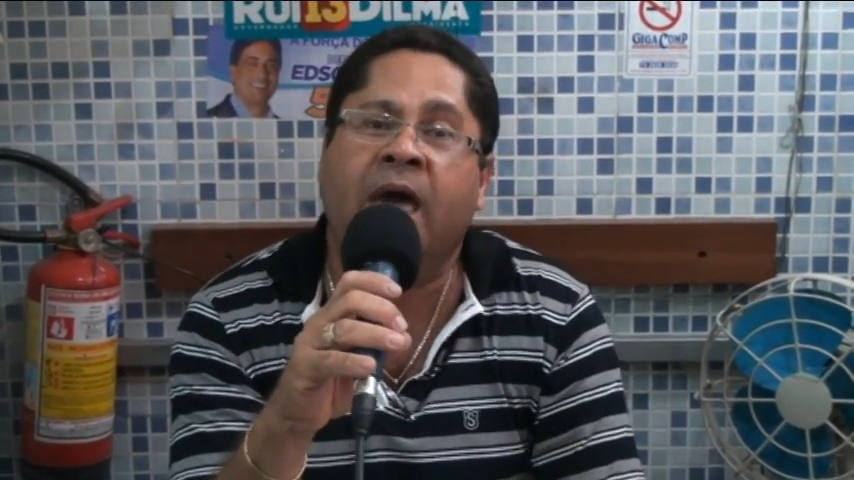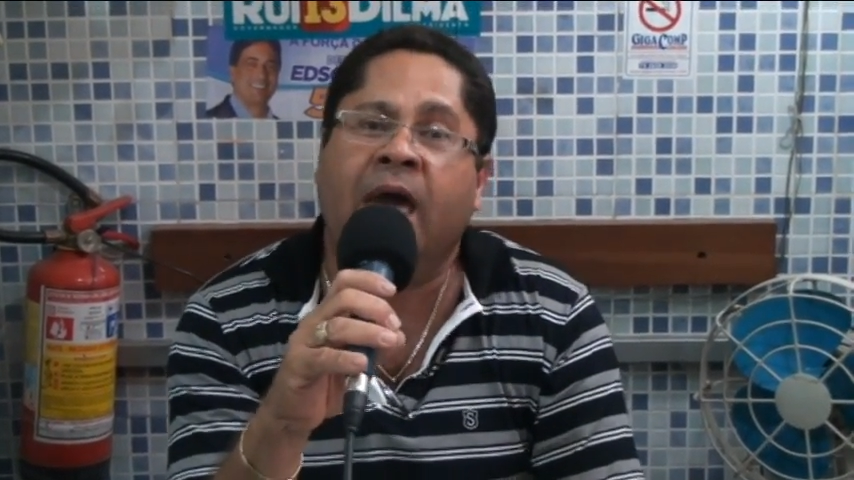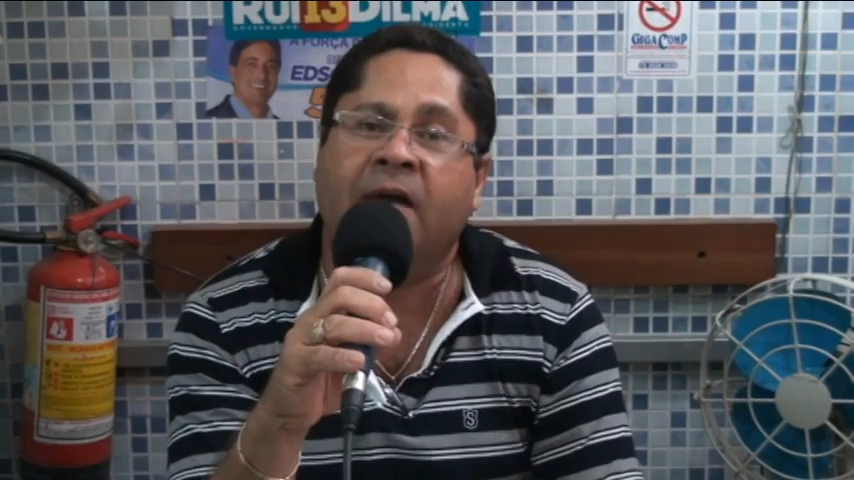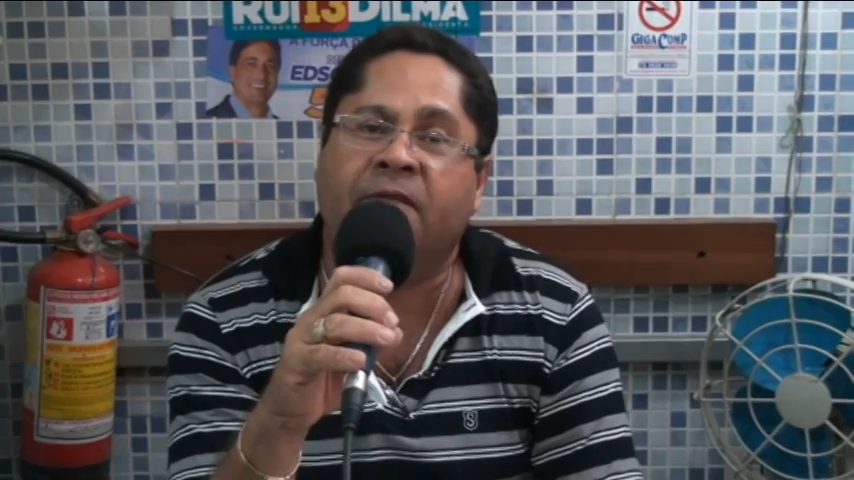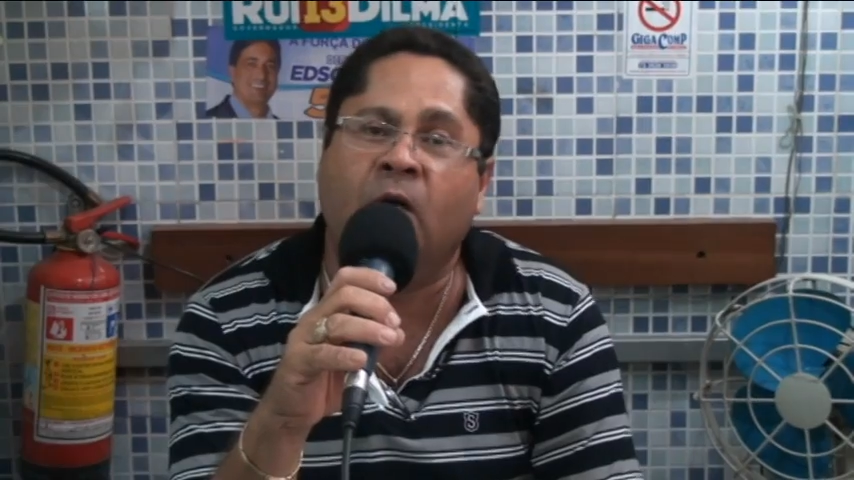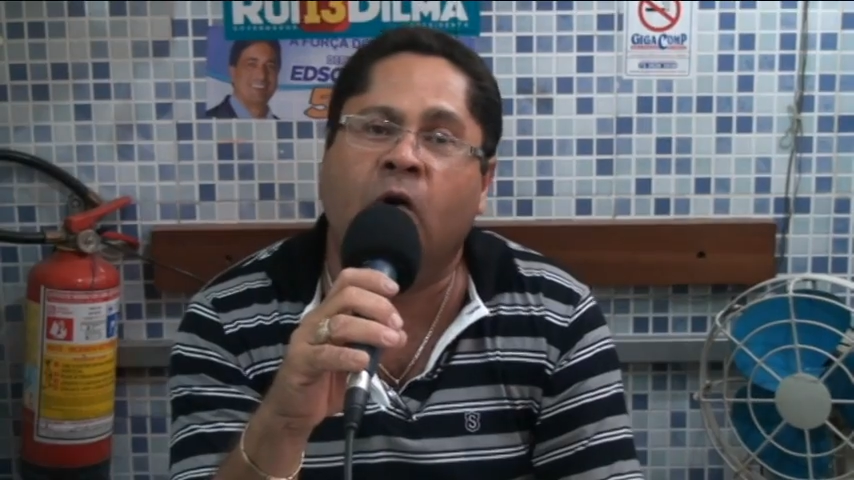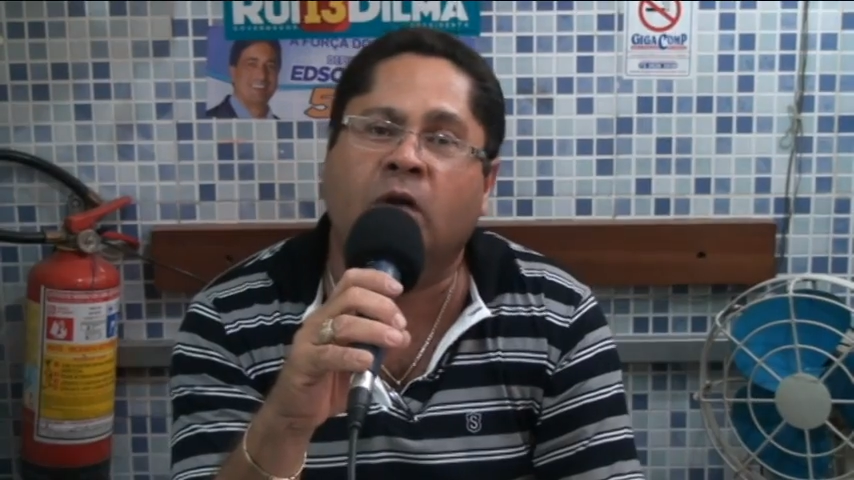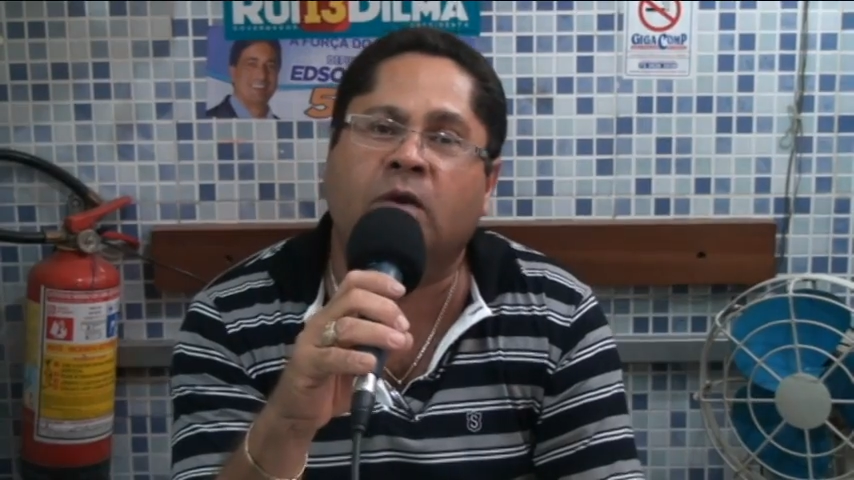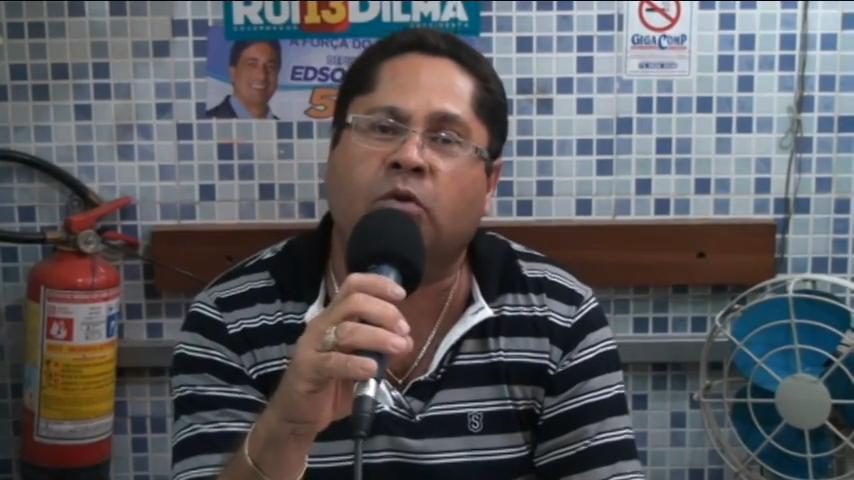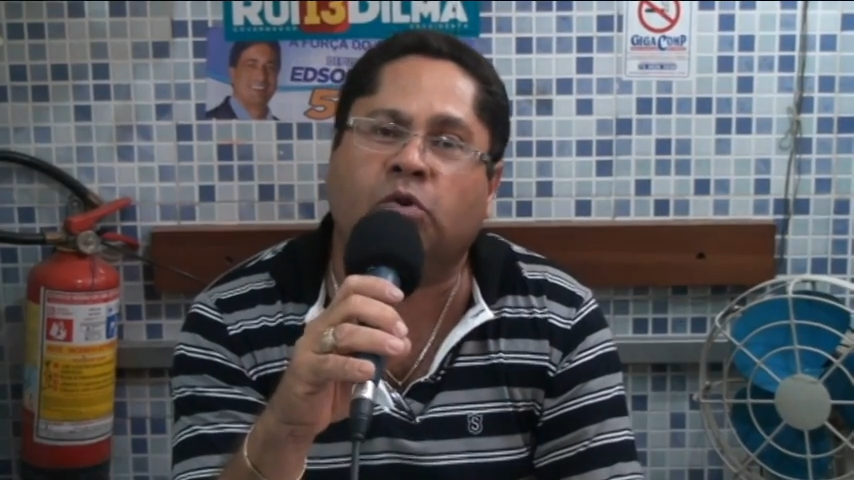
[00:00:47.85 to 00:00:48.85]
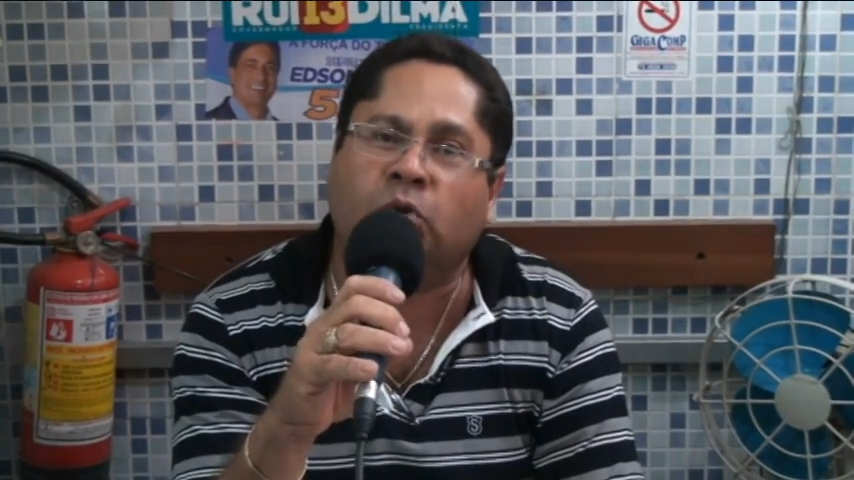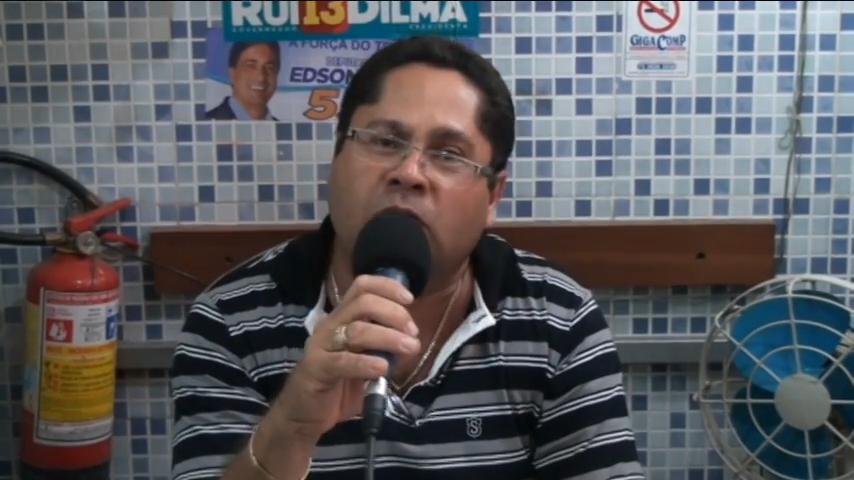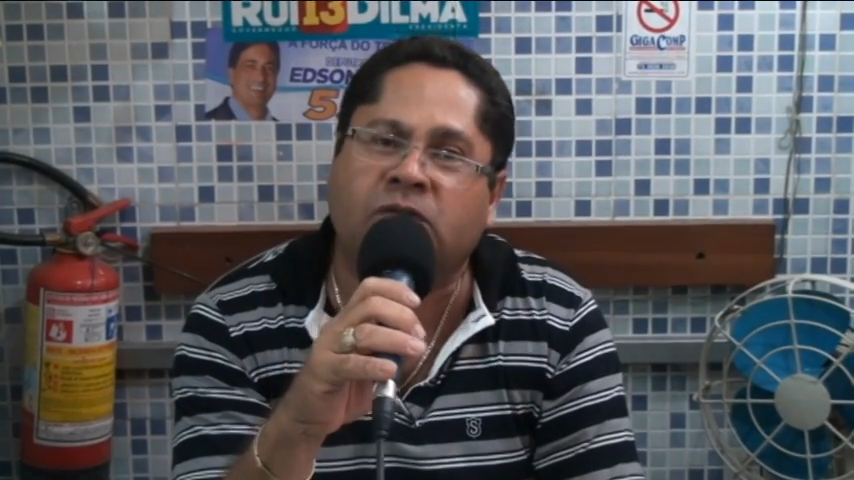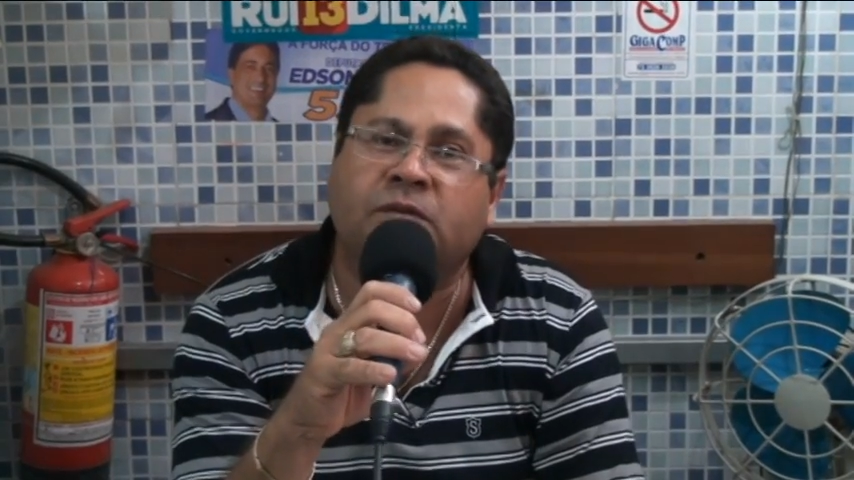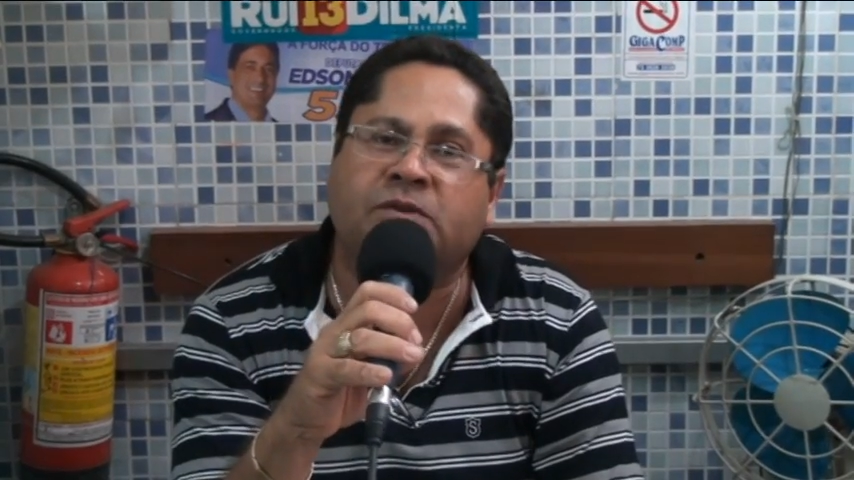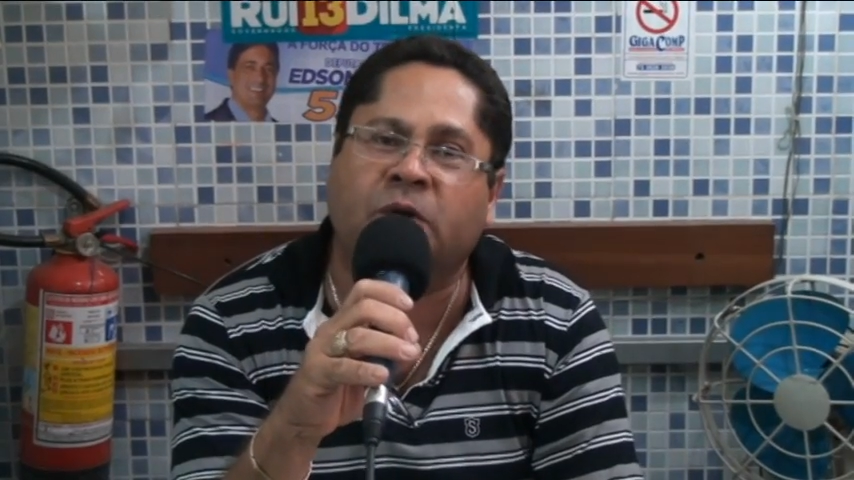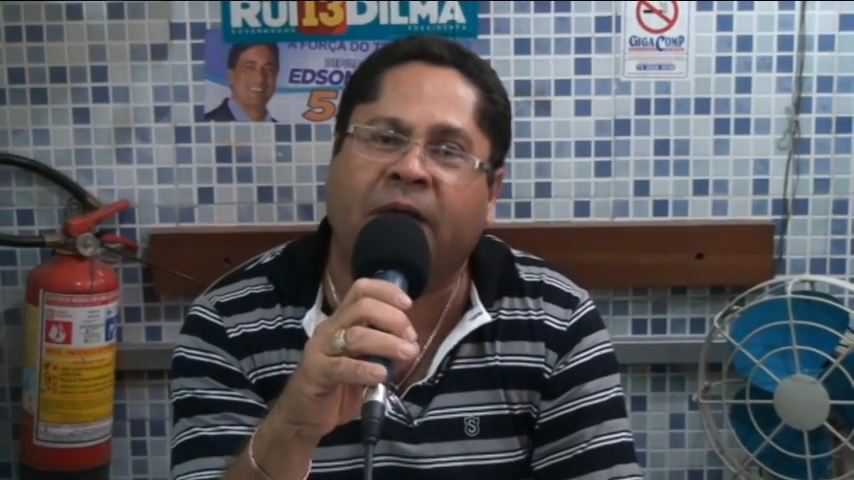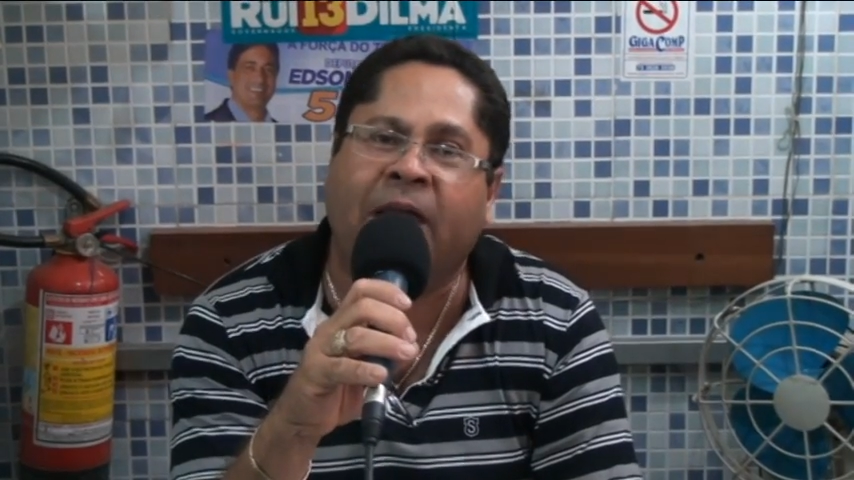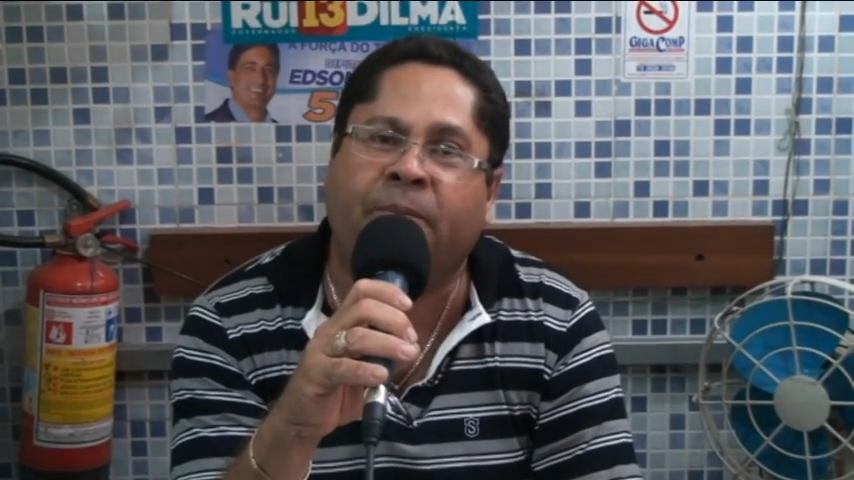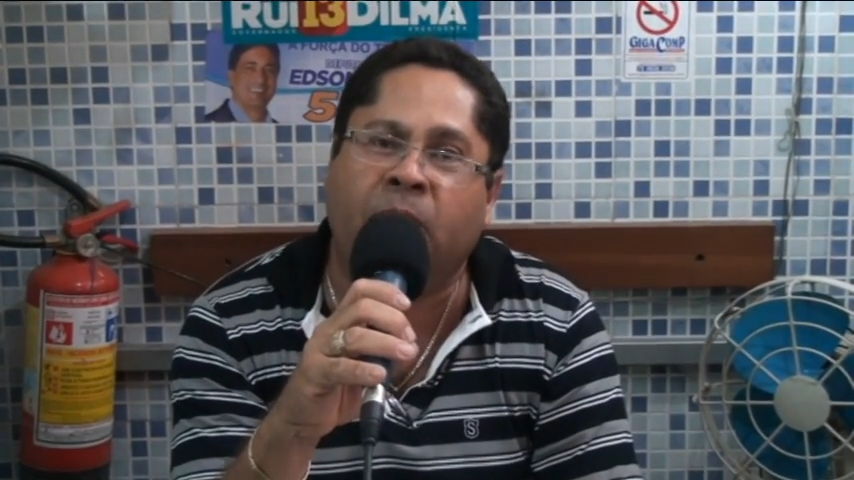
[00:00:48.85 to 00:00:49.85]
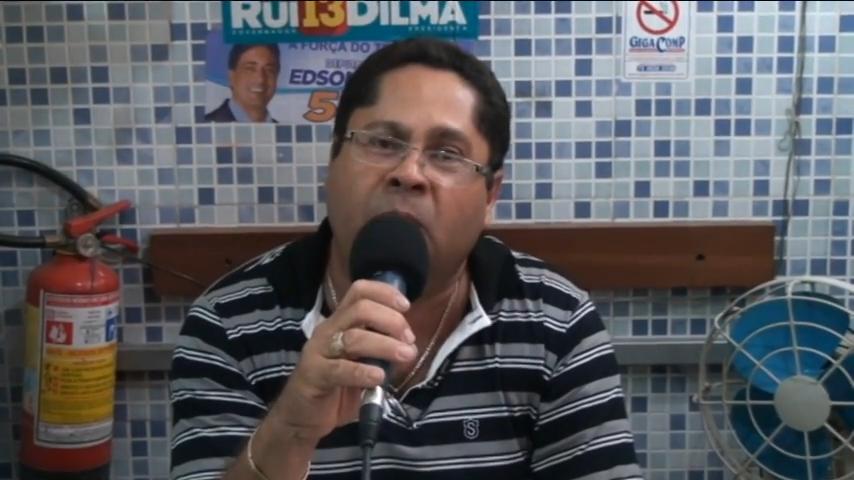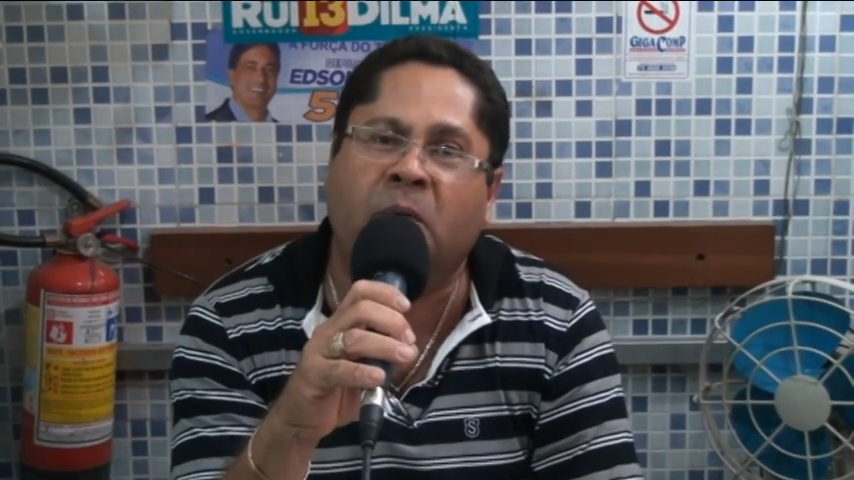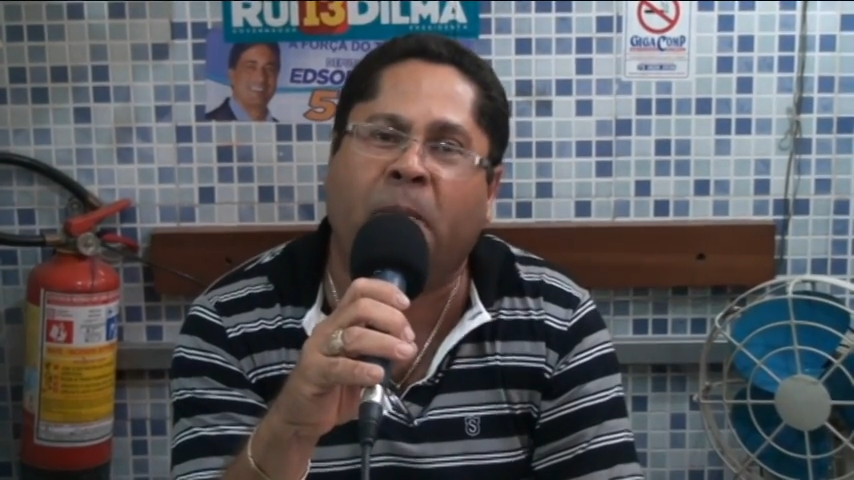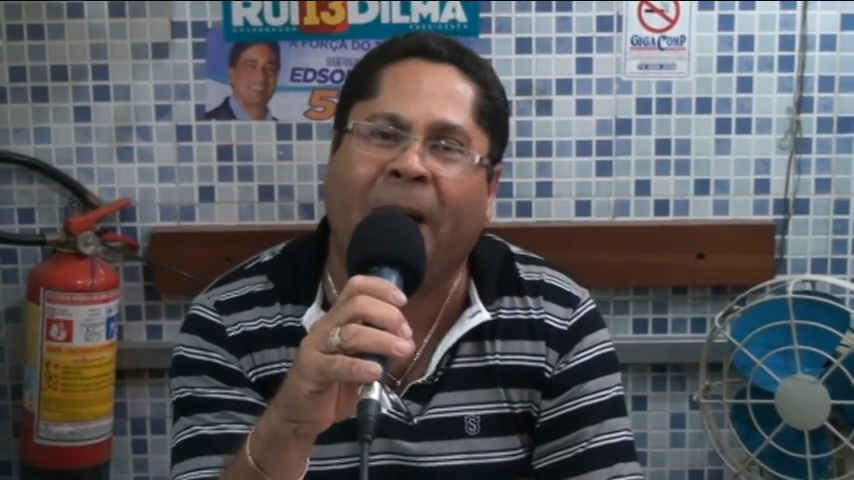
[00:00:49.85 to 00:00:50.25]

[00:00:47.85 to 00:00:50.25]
é, vem honrando com todos os funcionários públicos,